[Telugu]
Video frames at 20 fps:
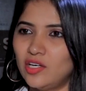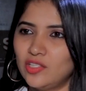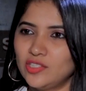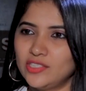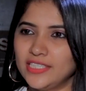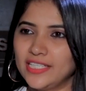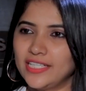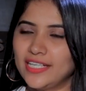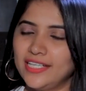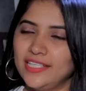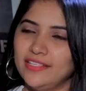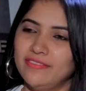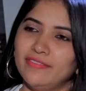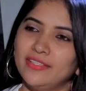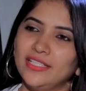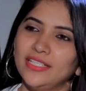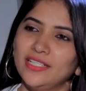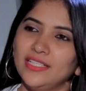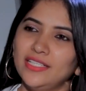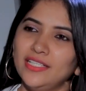గాడ్సే
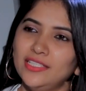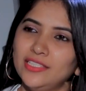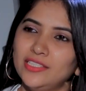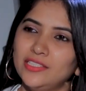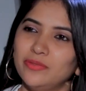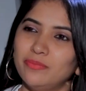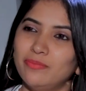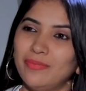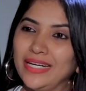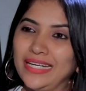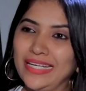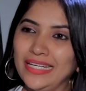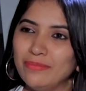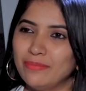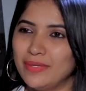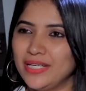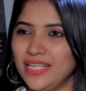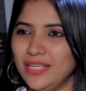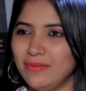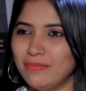కానివ్వండి సో మనీ
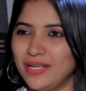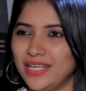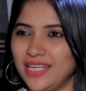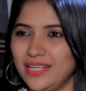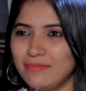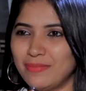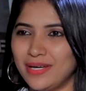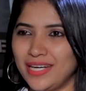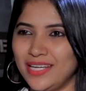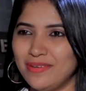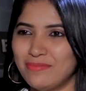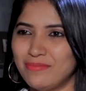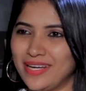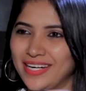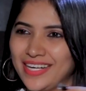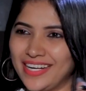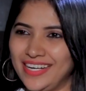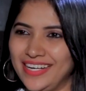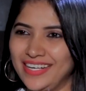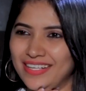మనీ మనీ మనీ
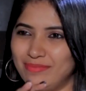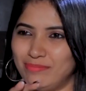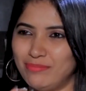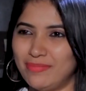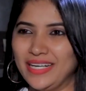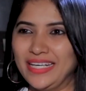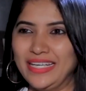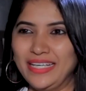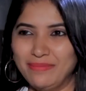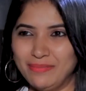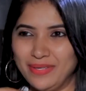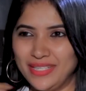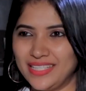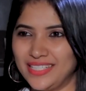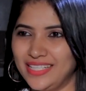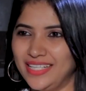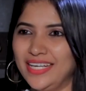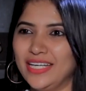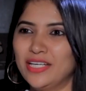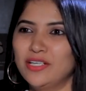మరీ మనీ
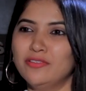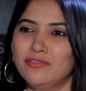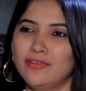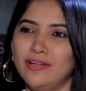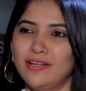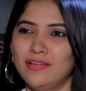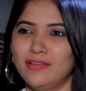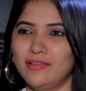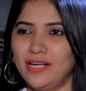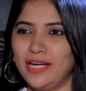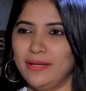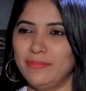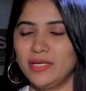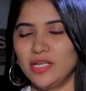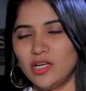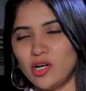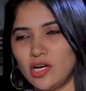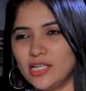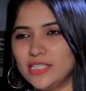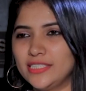మీదనే ఎక్కువ ఐ
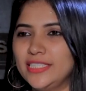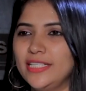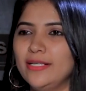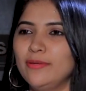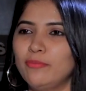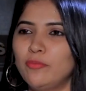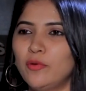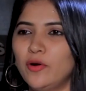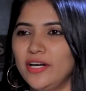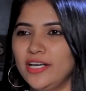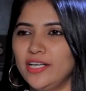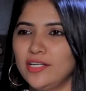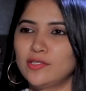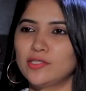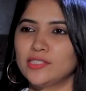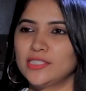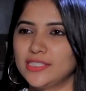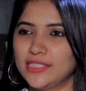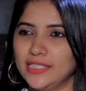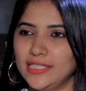మీన్ గాడ్సే
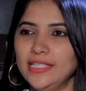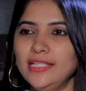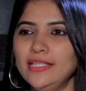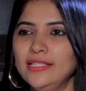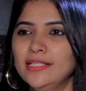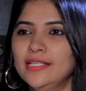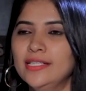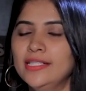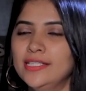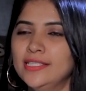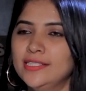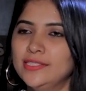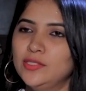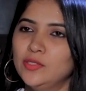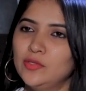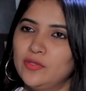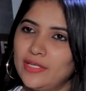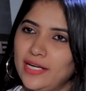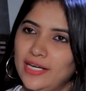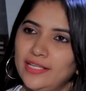పాయింట్కి వస్తే సో
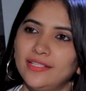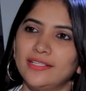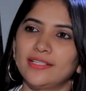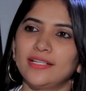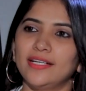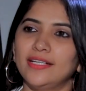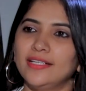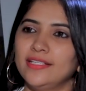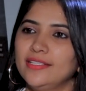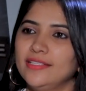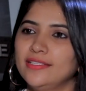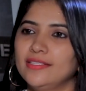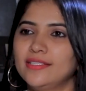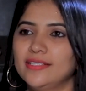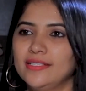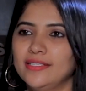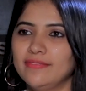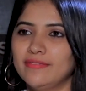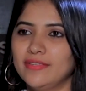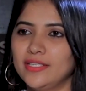ట్రైలర్ కానీ ఇది
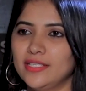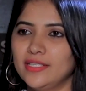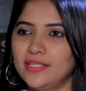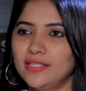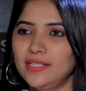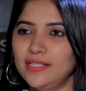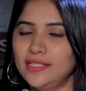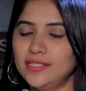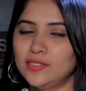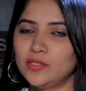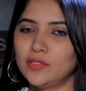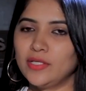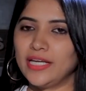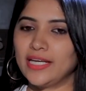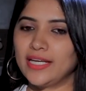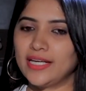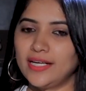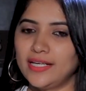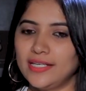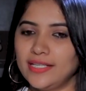కానివ్వండి సో
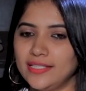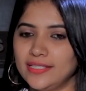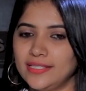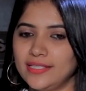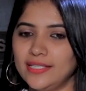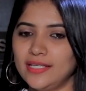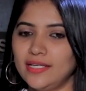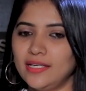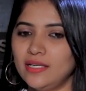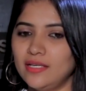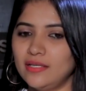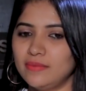ఎక్కడైతే